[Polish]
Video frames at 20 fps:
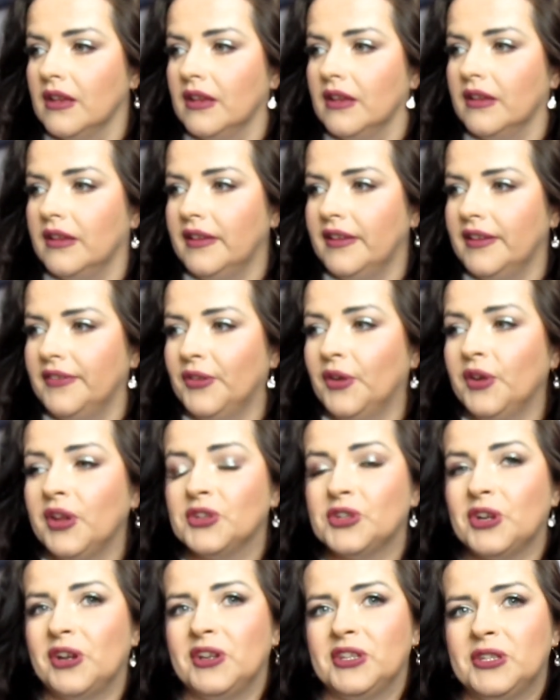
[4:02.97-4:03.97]
E, no,
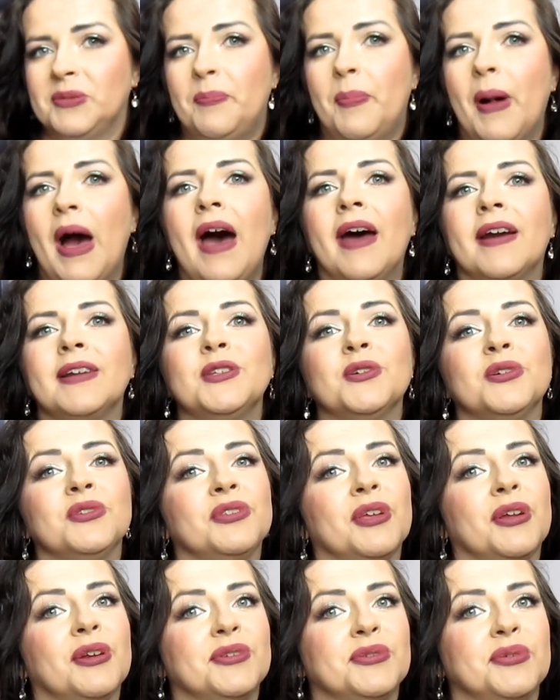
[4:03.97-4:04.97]
jeżeli jest bardzo
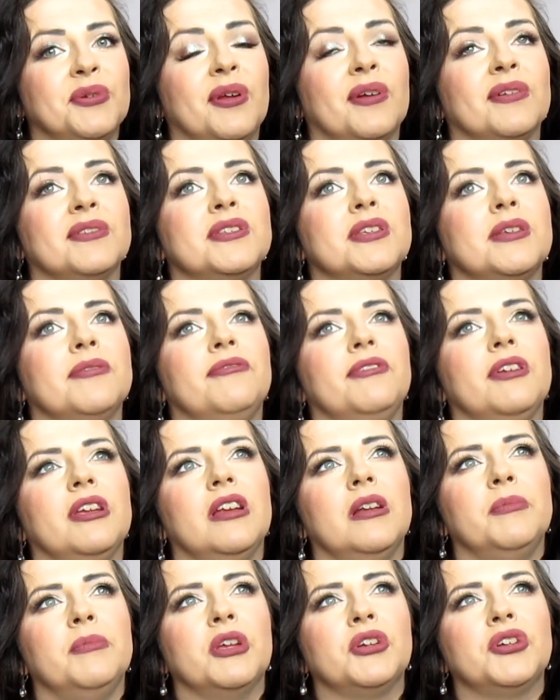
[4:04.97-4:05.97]
interesujący film,